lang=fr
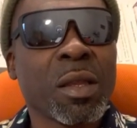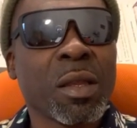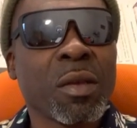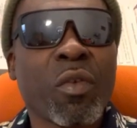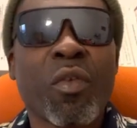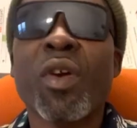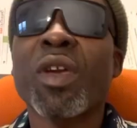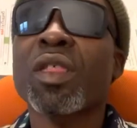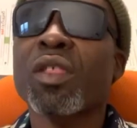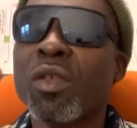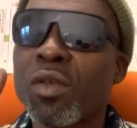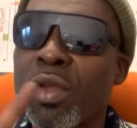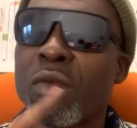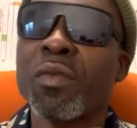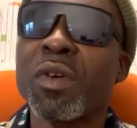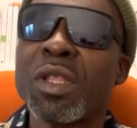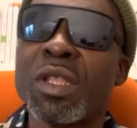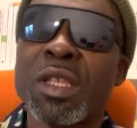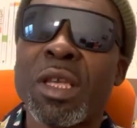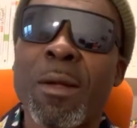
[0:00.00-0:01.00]
Vous voyez ce que je
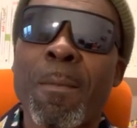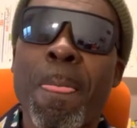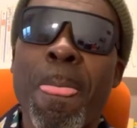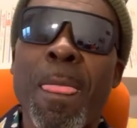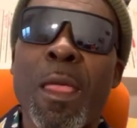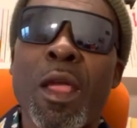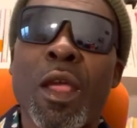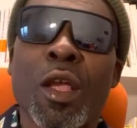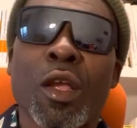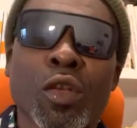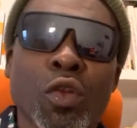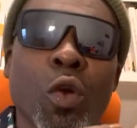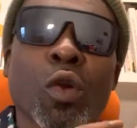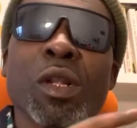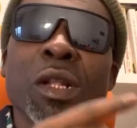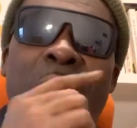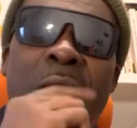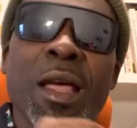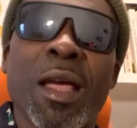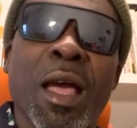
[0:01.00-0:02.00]
veux dire
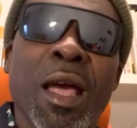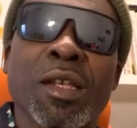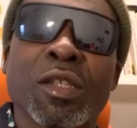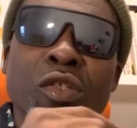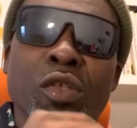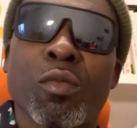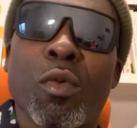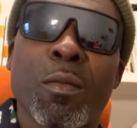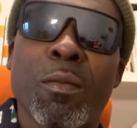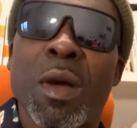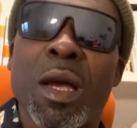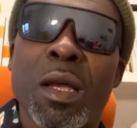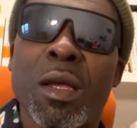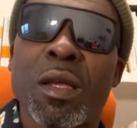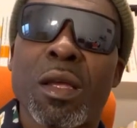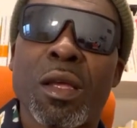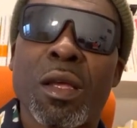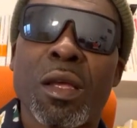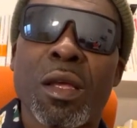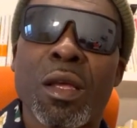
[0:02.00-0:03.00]
Donc là, en ce moment,
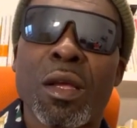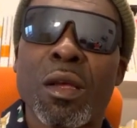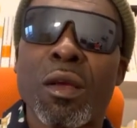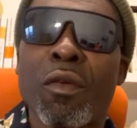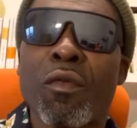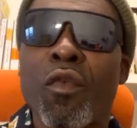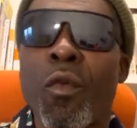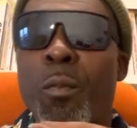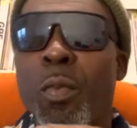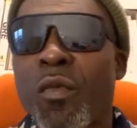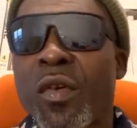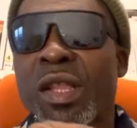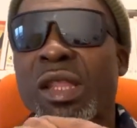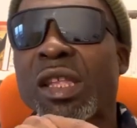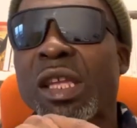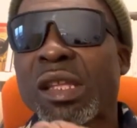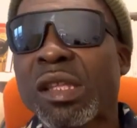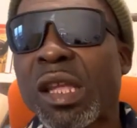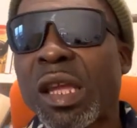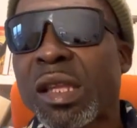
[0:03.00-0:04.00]
vous pouvez
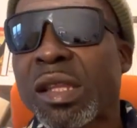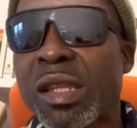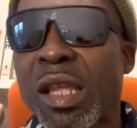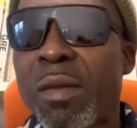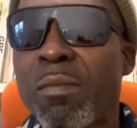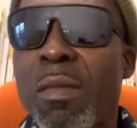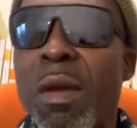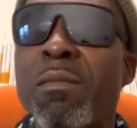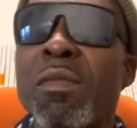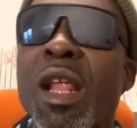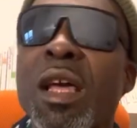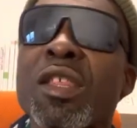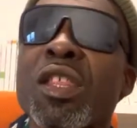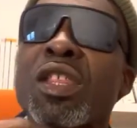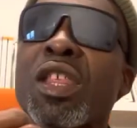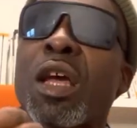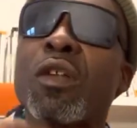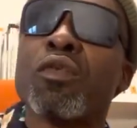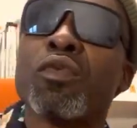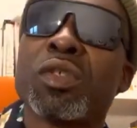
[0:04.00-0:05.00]
détecter même la
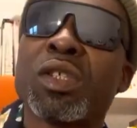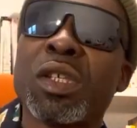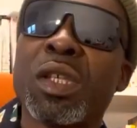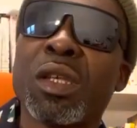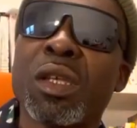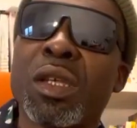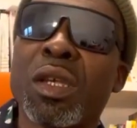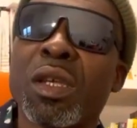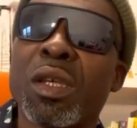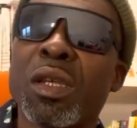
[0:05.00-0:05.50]
jalousie.